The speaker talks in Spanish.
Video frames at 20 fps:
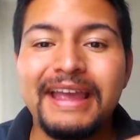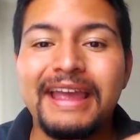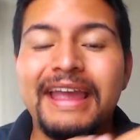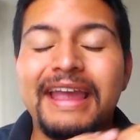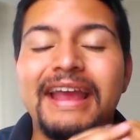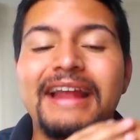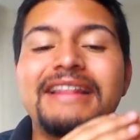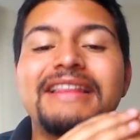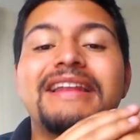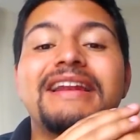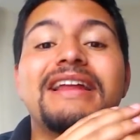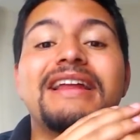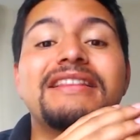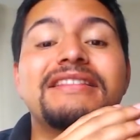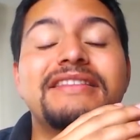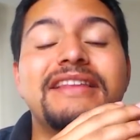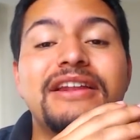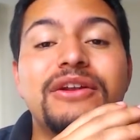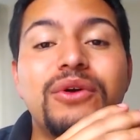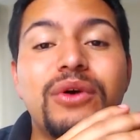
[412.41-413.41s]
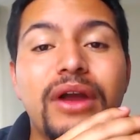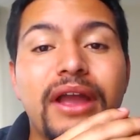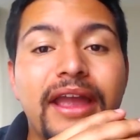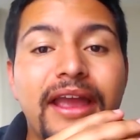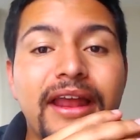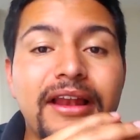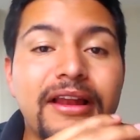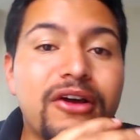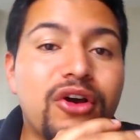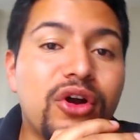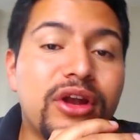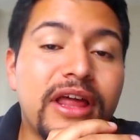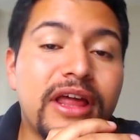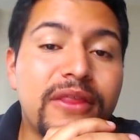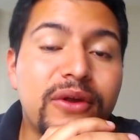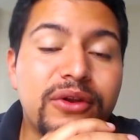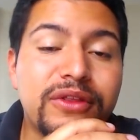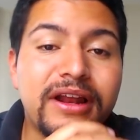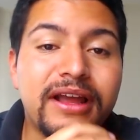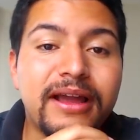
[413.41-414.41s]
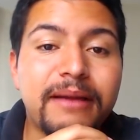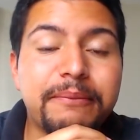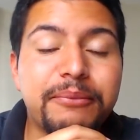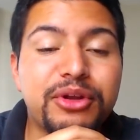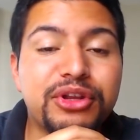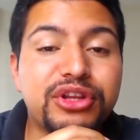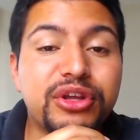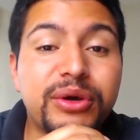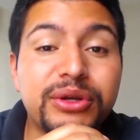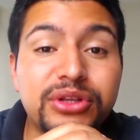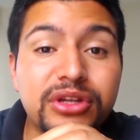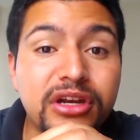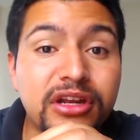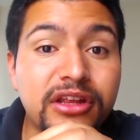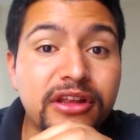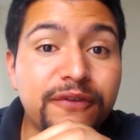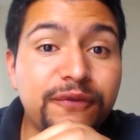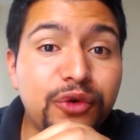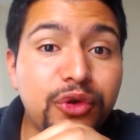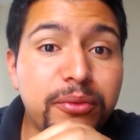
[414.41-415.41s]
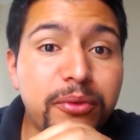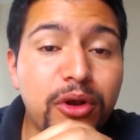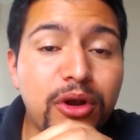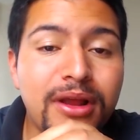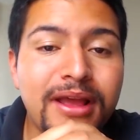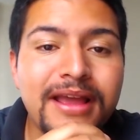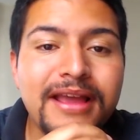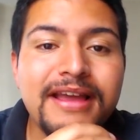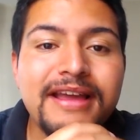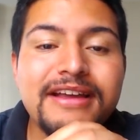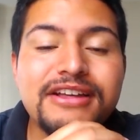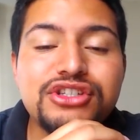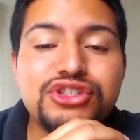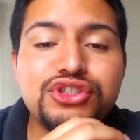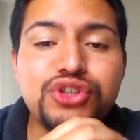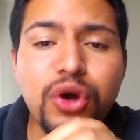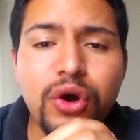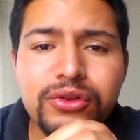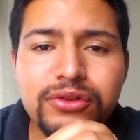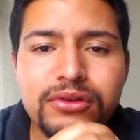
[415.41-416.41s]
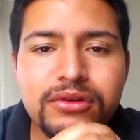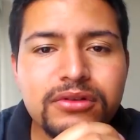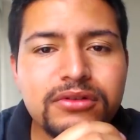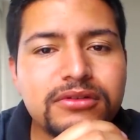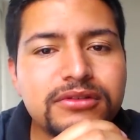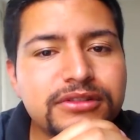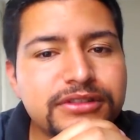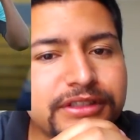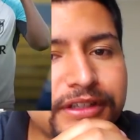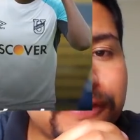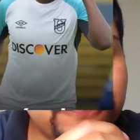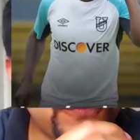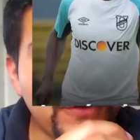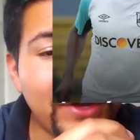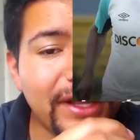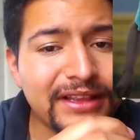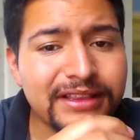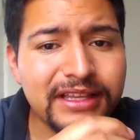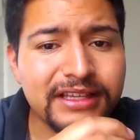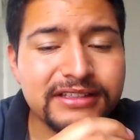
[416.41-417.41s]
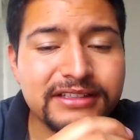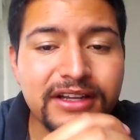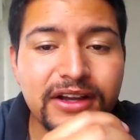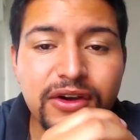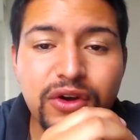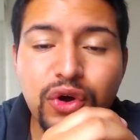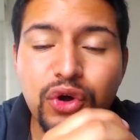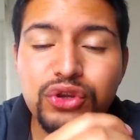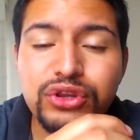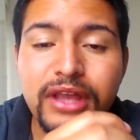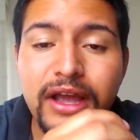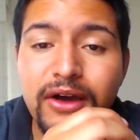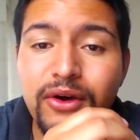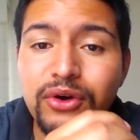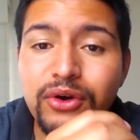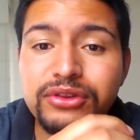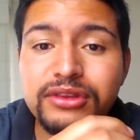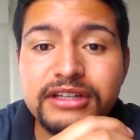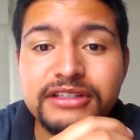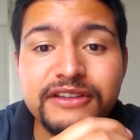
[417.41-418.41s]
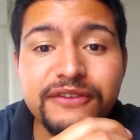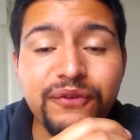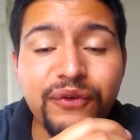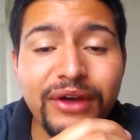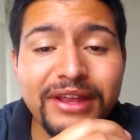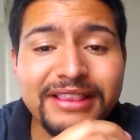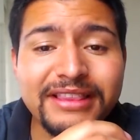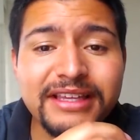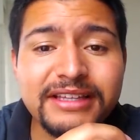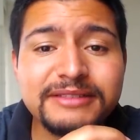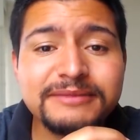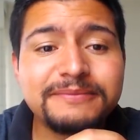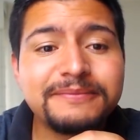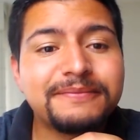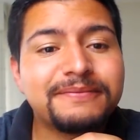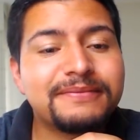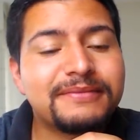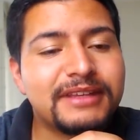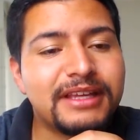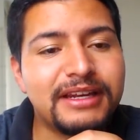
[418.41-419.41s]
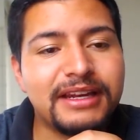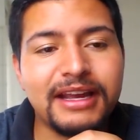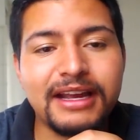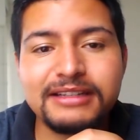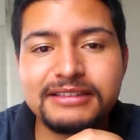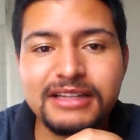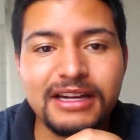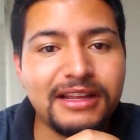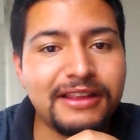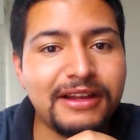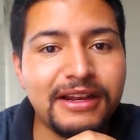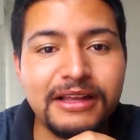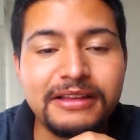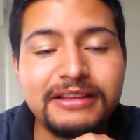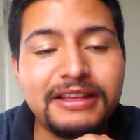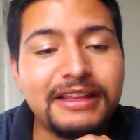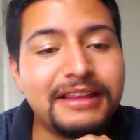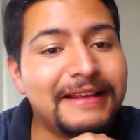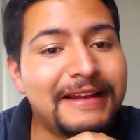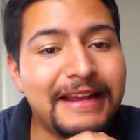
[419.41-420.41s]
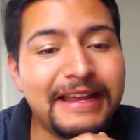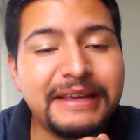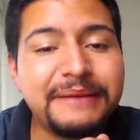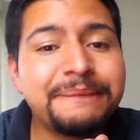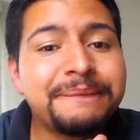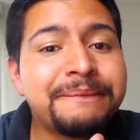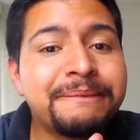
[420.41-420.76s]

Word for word: el delantero, el goleador del Campeonato Ecuatoriano de Fútbol, John Cifuentes, JJ Cifuentes, tiene que estar adelante de ley